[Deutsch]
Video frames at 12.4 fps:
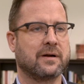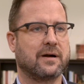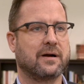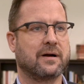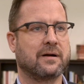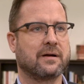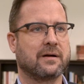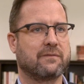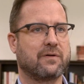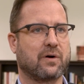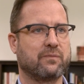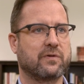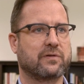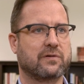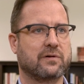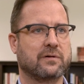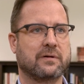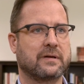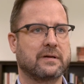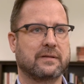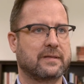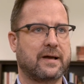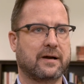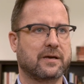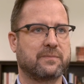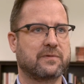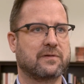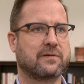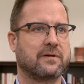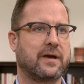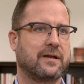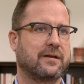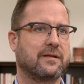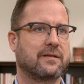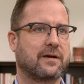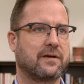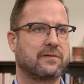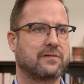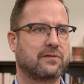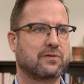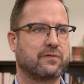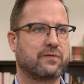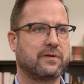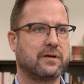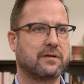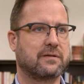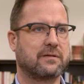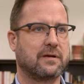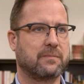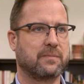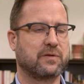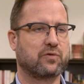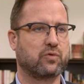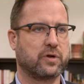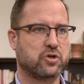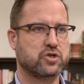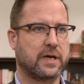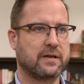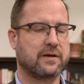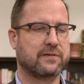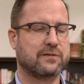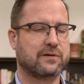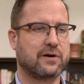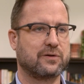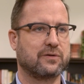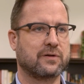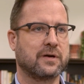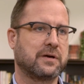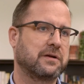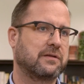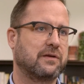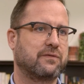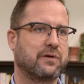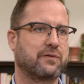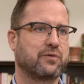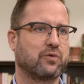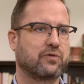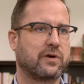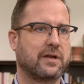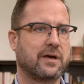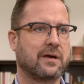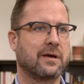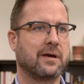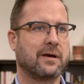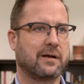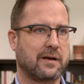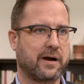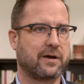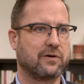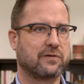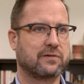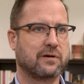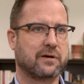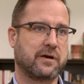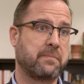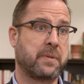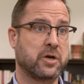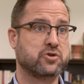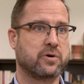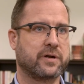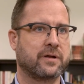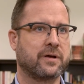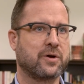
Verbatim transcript: äh, warum wir sagen, da gibt es also einen Interessenskonflikt, den man so nicht stehen lassen kann und deswegen von uns eine klare Aussage, Herr Beschorn,